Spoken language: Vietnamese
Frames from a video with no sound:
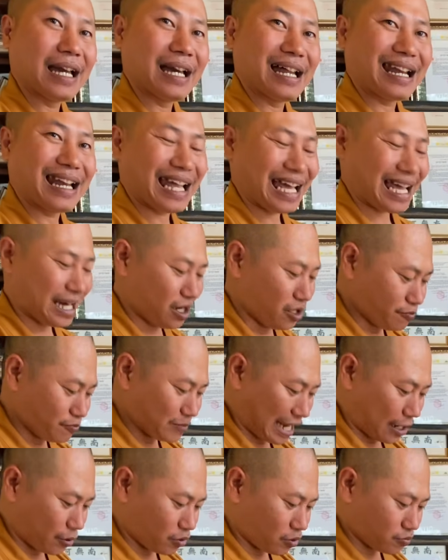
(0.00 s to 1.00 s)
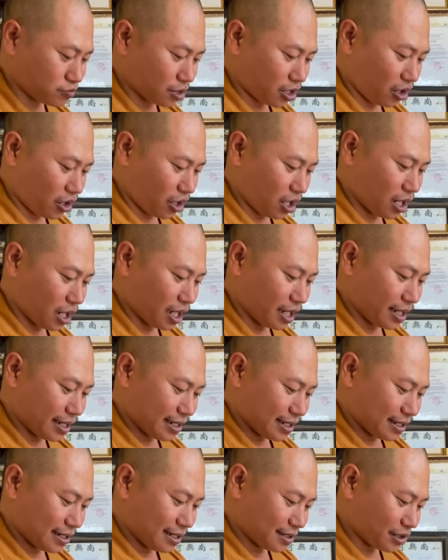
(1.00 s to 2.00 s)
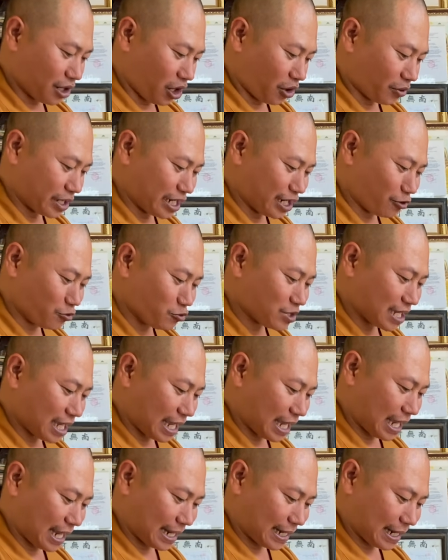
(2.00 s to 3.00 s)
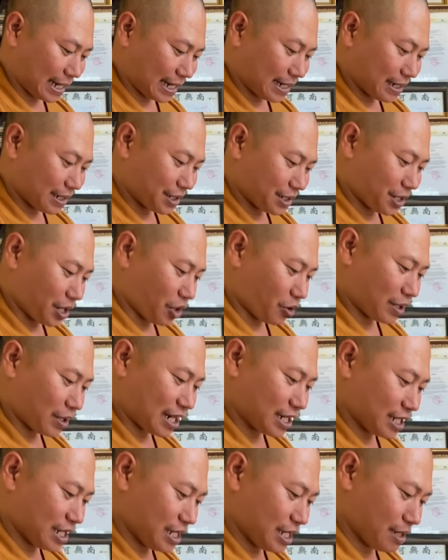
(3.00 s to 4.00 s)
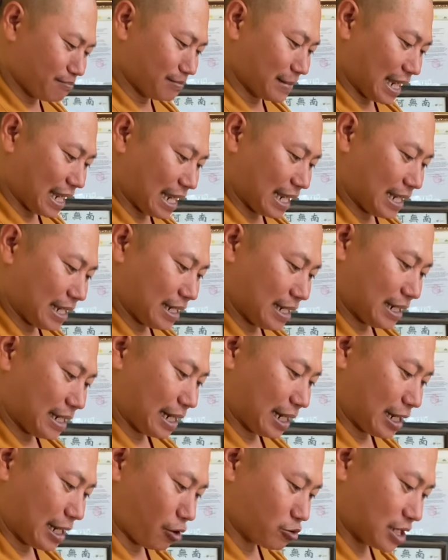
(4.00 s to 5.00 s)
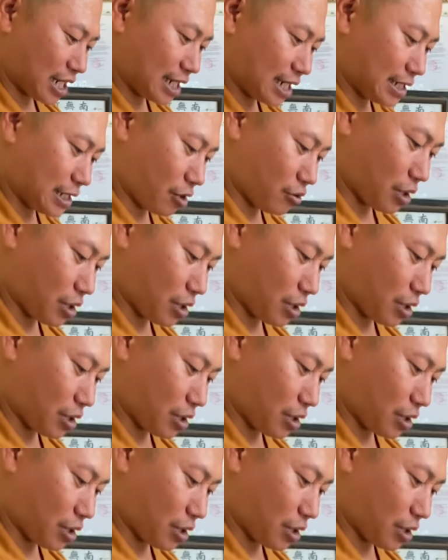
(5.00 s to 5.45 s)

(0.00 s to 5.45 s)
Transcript: Là lúc nào cũng có đồ để nấu chè nè, đồ lá ghim nè, là đậu xanh, đậu